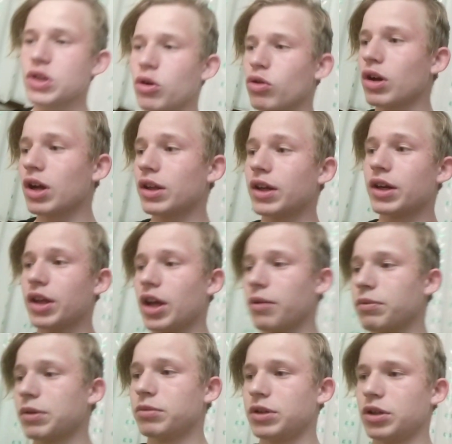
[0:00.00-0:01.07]
Sahura kadar ne
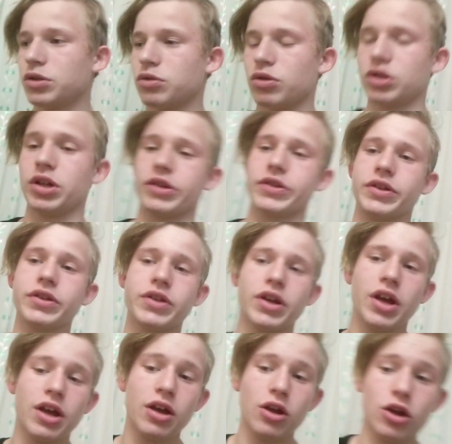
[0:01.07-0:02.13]
yaptım diye soracaksınız.
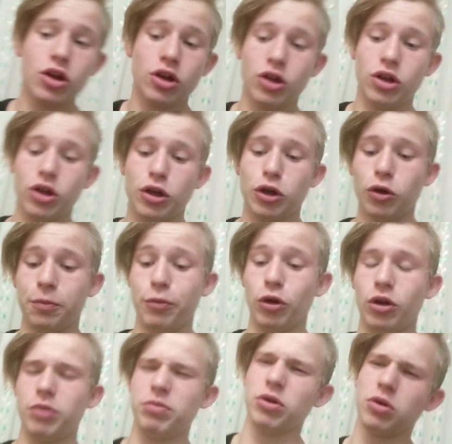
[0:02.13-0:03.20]
Ee,
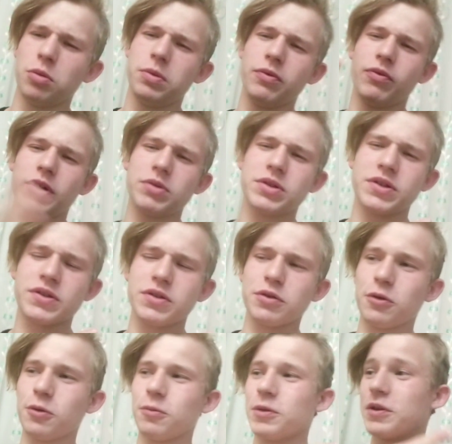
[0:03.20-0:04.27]
böyle bir hobim var. Sizin
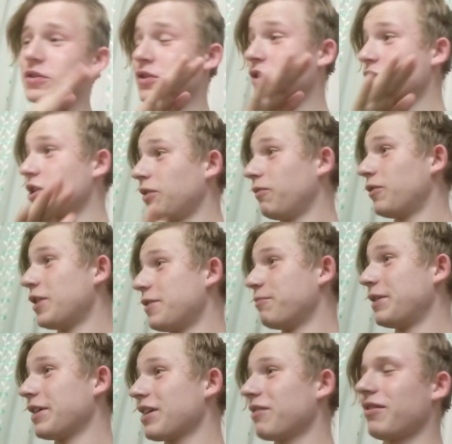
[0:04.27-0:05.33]
yorumlarınıza cevap
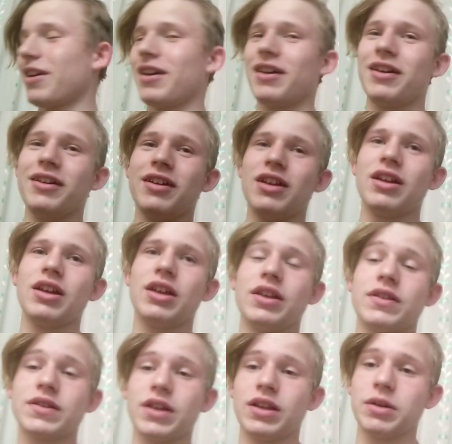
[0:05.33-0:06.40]
vermek veya
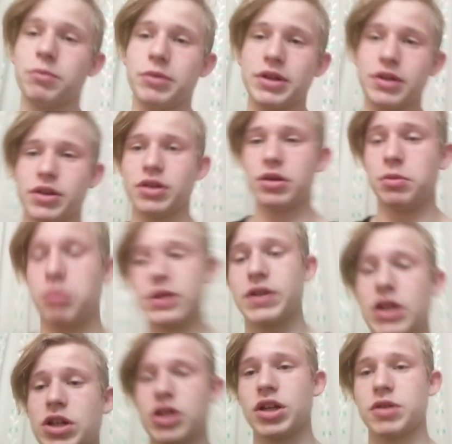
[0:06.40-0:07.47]
insanlar e,
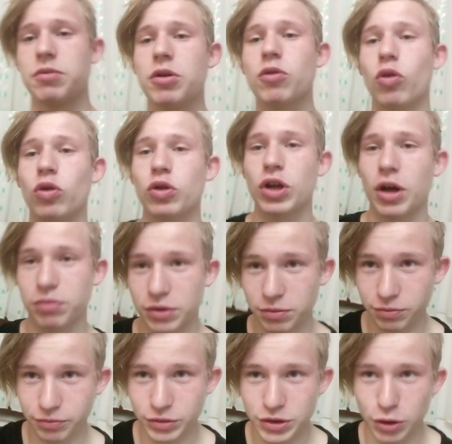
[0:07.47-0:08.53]
mesajlaşmak. Onu
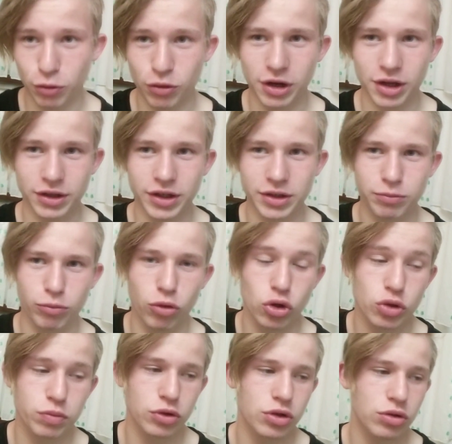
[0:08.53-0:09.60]
yaptım sahura kadar.
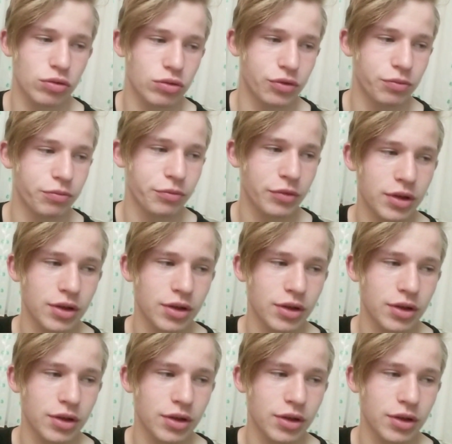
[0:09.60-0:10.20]
Boş boş durdum.